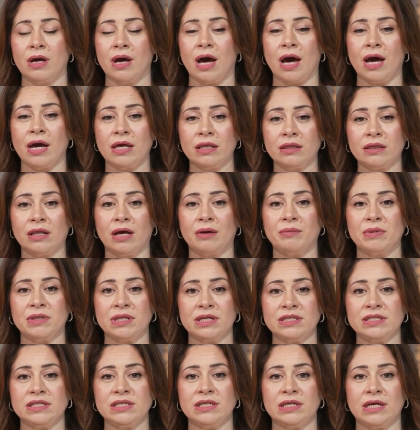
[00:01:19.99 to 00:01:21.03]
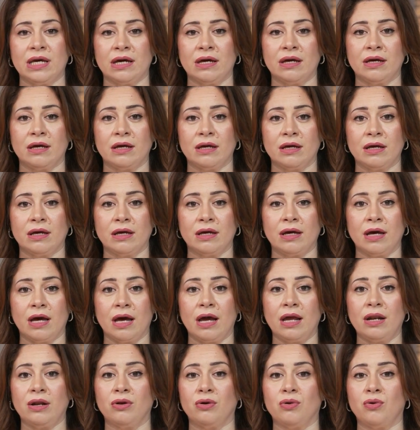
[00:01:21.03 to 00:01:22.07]
هيطلع بنتيجه
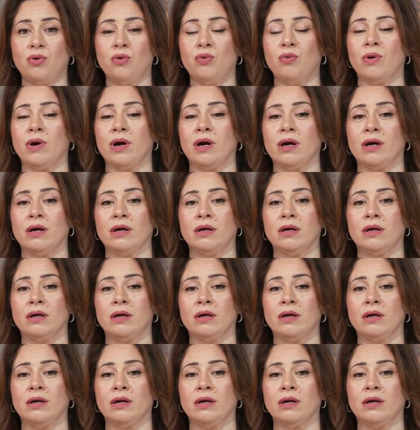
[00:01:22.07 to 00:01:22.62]
هل هو